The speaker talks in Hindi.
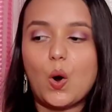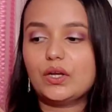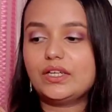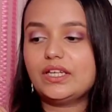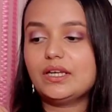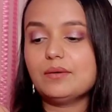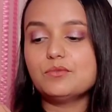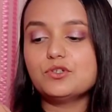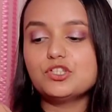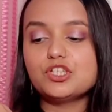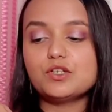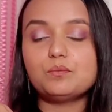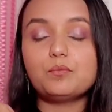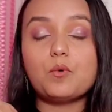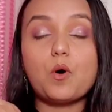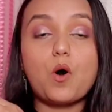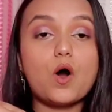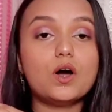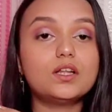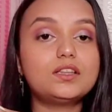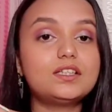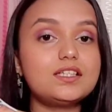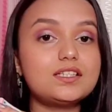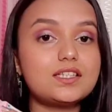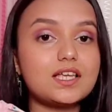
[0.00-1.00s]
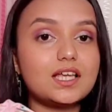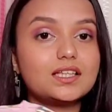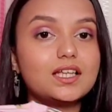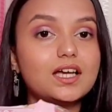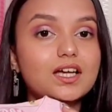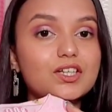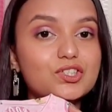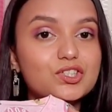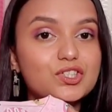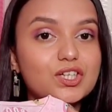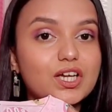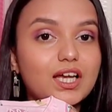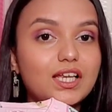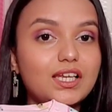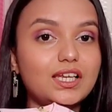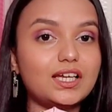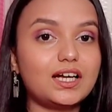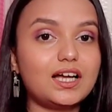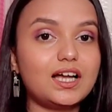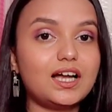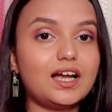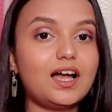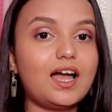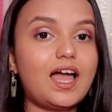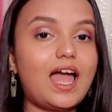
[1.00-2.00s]
और ये मुझे बहुत ही ज़्यादा अच्छा
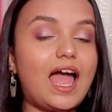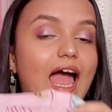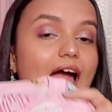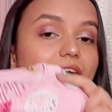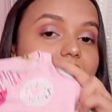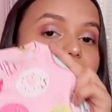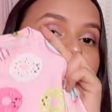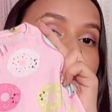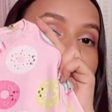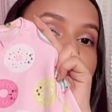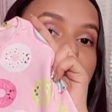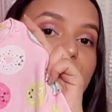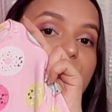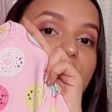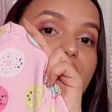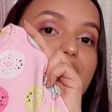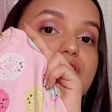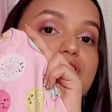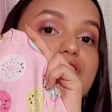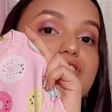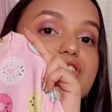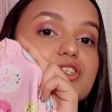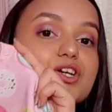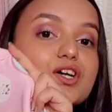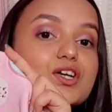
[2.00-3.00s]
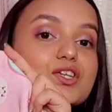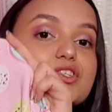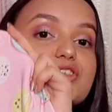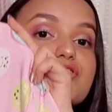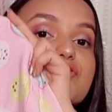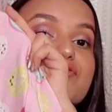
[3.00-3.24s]
लगा एंड इट वॉज जस्ट